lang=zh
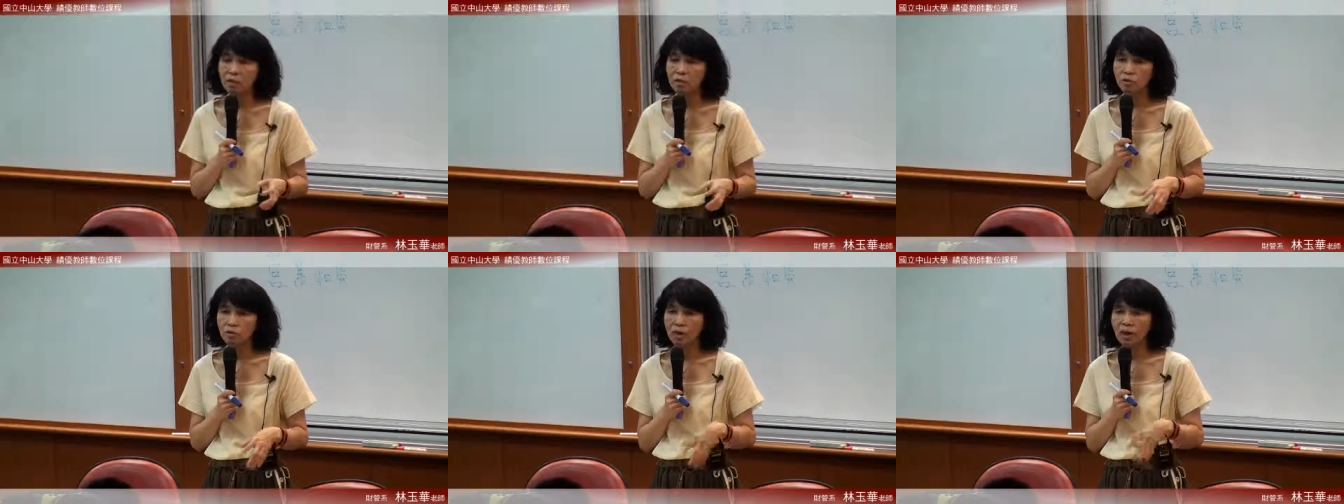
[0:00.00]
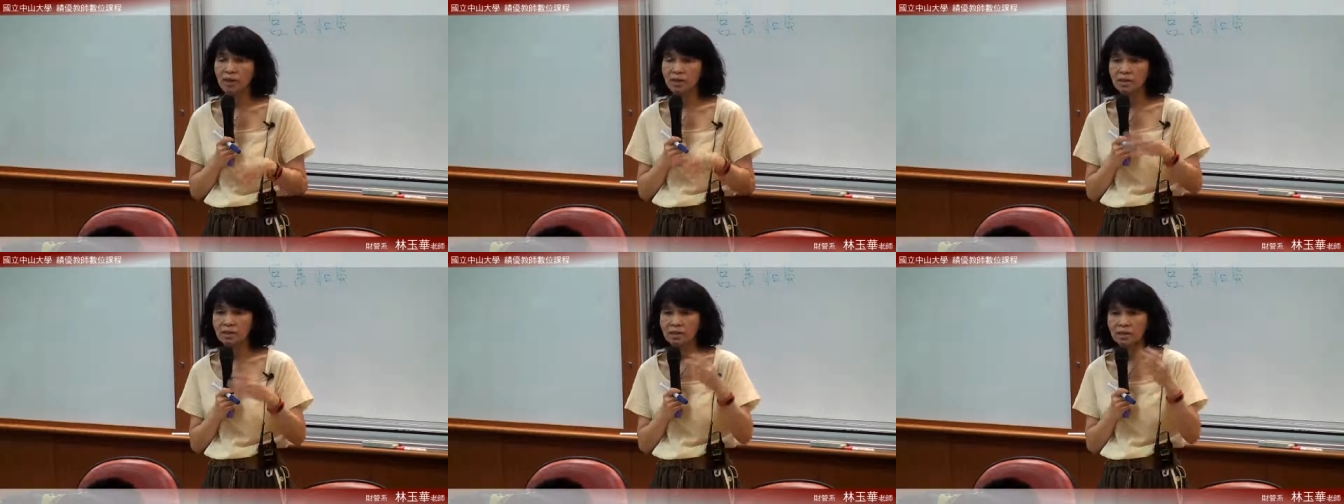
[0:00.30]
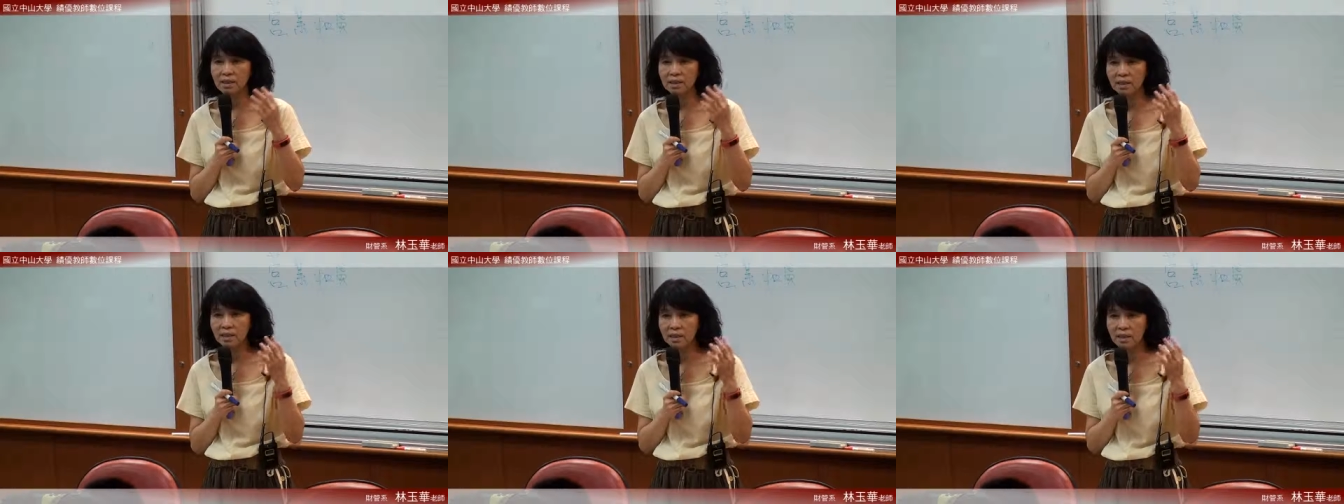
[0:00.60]
所以它是
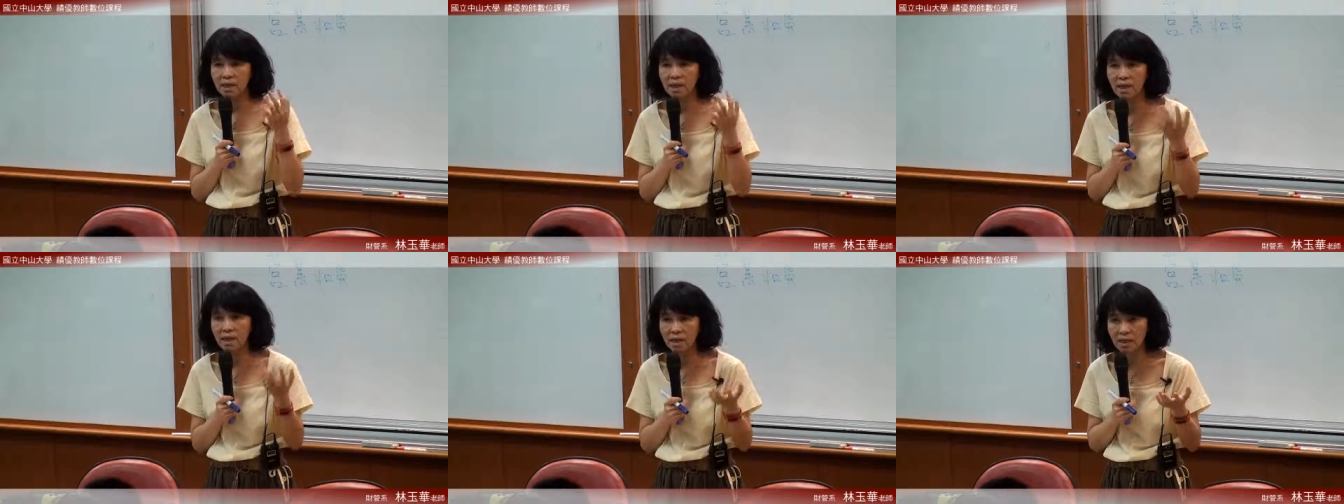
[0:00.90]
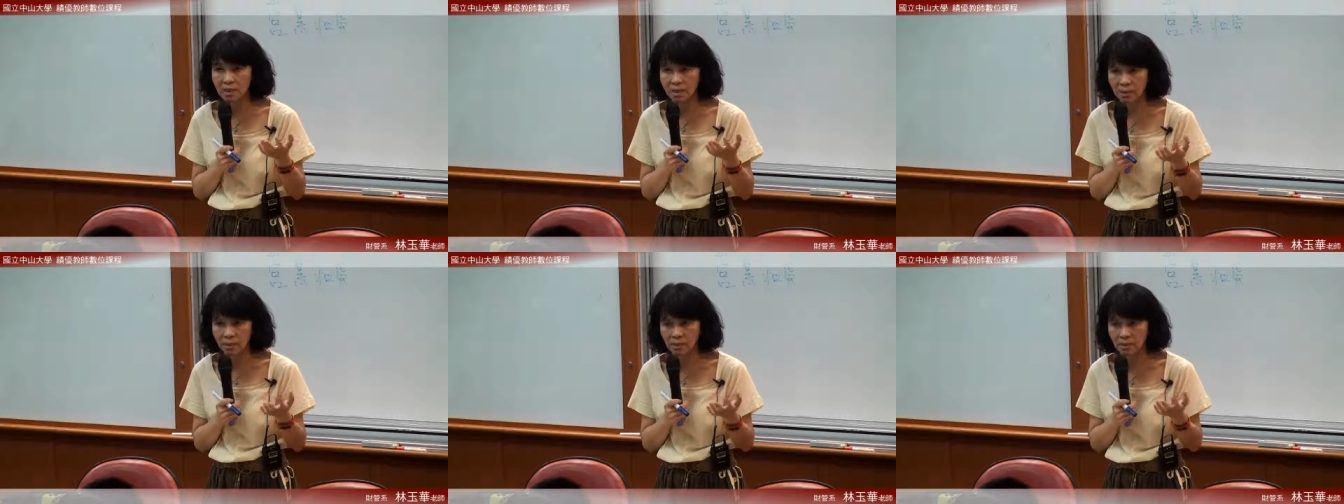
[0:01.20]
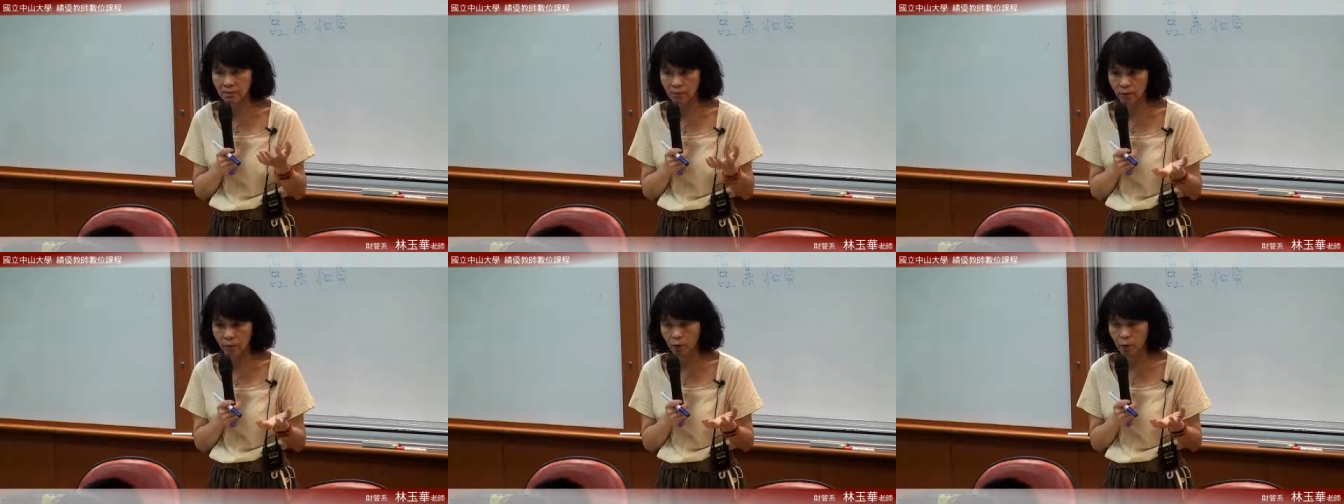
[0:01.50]
借利
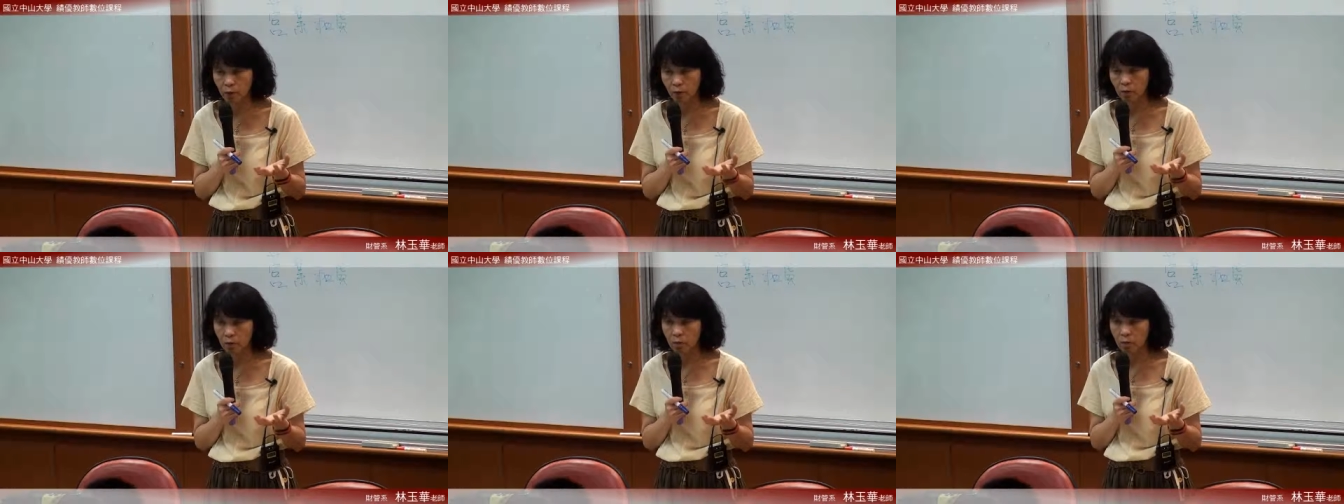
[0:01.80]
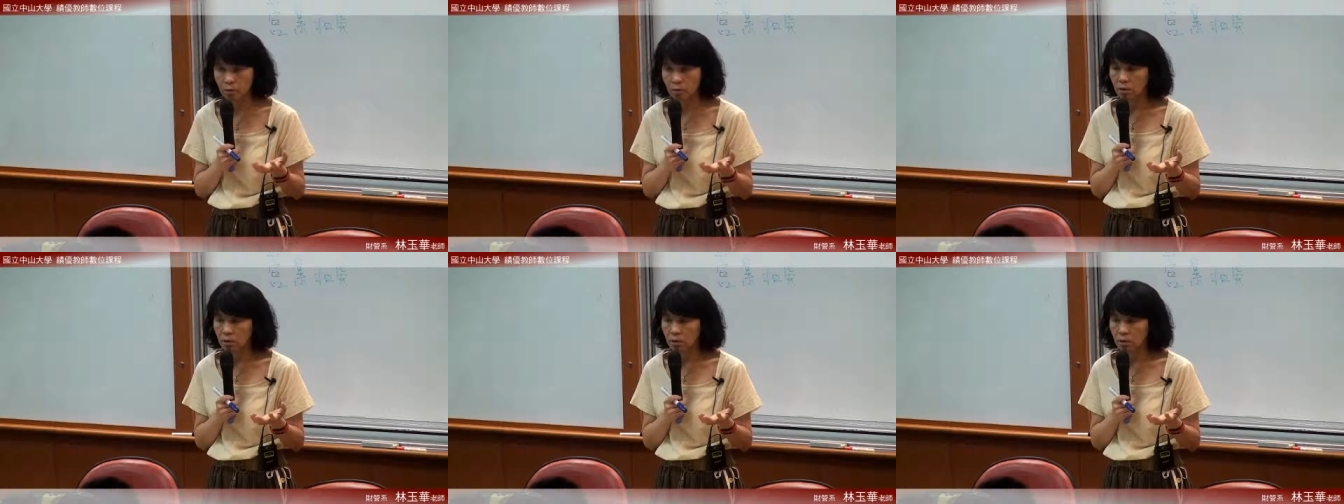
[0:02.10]
息费用。